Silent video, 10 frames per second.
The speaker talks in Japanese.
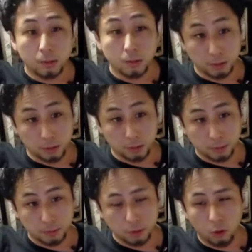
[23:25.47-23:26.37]
う
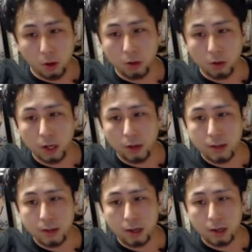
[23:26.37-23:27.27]
ん、俺の可
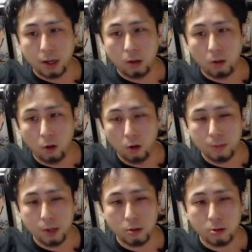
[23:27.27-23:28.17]
愛さが褒
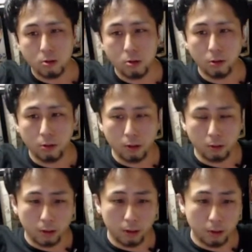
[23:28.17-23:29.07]
美を吸い寄せるんだ。